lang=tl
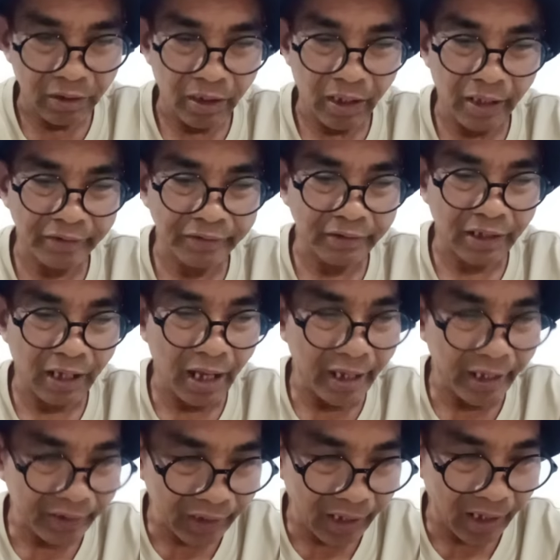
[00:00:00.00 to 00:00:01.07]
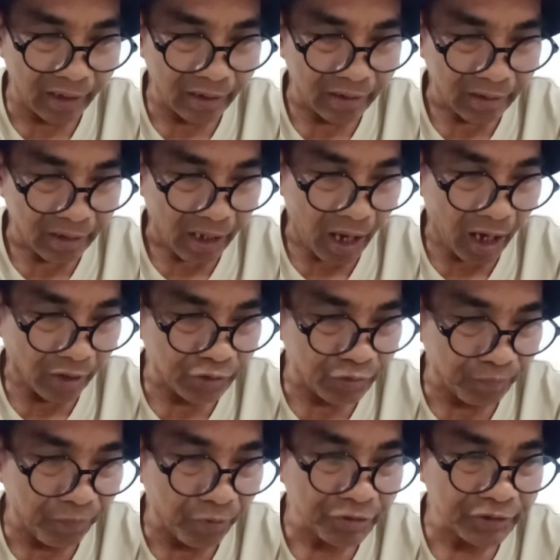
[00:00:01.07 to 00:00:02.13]
At kahit ang
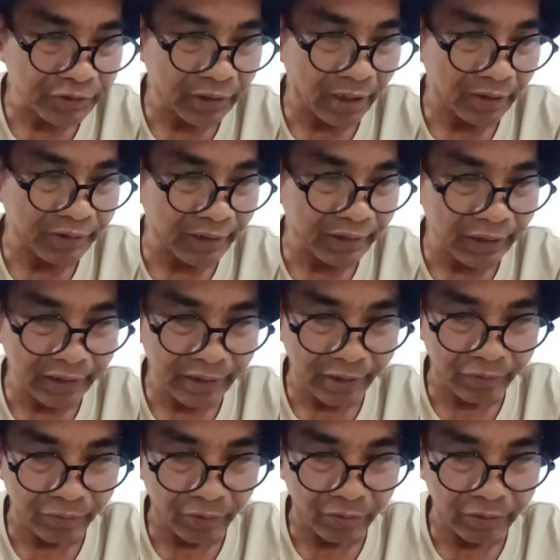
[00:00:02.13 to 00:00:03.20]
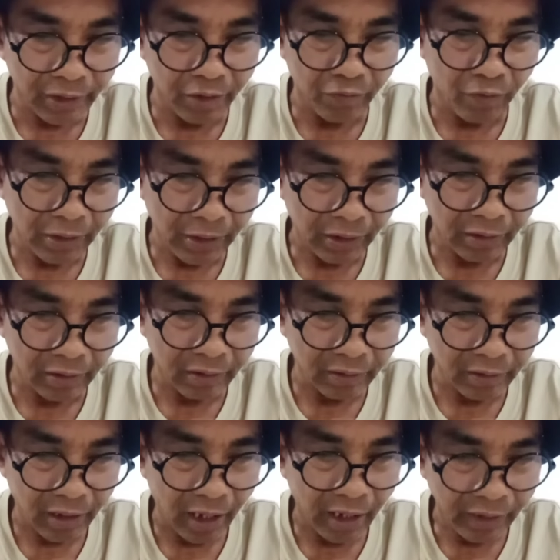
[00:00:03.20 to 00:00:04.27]
supos na titira doon ay walang
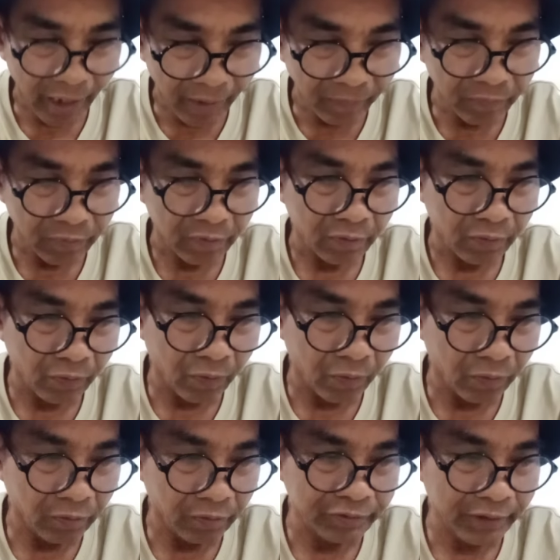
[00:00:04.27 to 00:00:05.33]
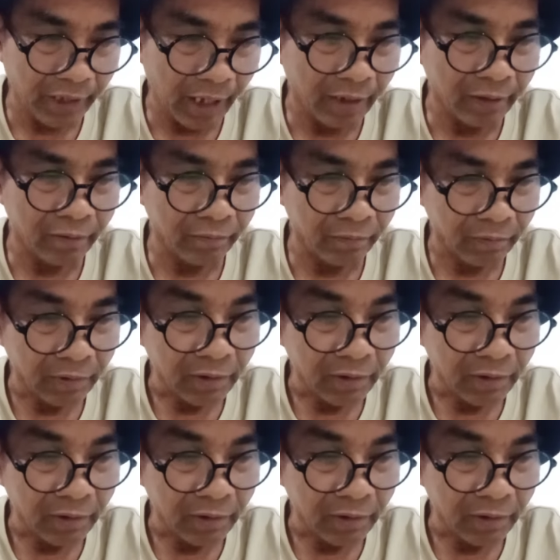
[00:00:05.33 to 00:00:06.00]
alam kung saan